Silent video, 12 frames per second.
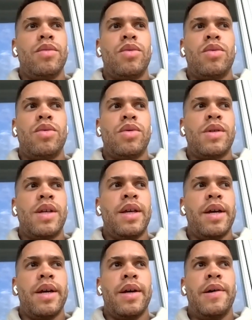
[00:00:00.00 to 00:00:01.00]
tout ce qui
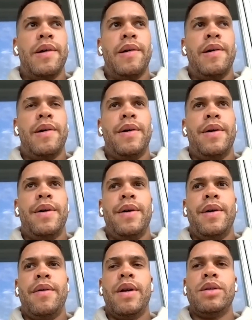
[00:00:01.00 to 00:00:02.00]
est
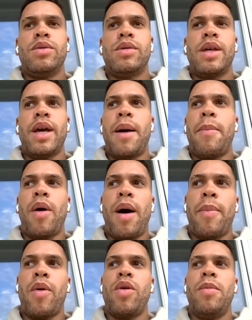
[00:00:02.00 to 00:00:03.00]
voilà, tout ce qui est
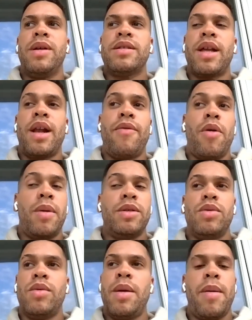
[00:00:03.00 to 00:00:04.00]
apprendre le basket, la
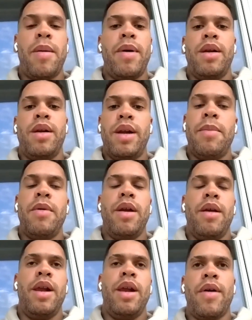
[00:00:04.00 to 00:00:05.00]
formation, elle est pas mal. elle est,
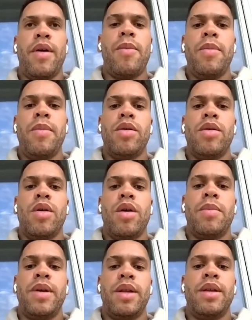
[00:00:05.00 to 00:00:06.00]
elle est vraiment bien en Europe.
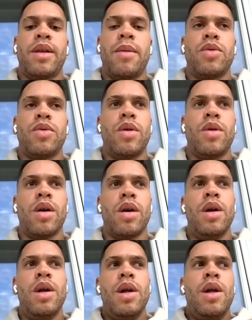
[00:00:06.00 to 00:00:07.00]
Il y a de très bons joueurs.
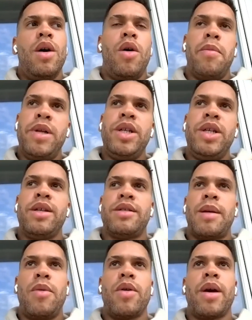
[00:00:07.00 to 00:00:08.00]
En Belgique, ça
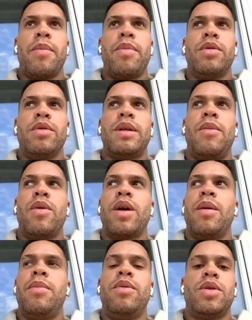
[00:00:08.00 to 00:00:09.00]
manque un peu. Ça manque un
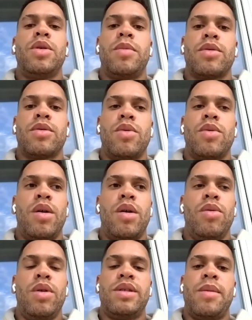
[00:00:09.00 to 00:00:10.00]
peu. Je pense mhm. qu'on doit, on
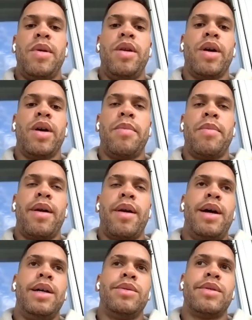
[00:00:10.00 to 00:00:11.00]
doit s'améliorer par
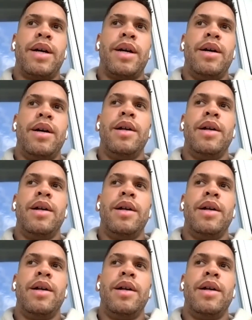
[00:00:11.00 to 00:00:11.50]
là, tout ça.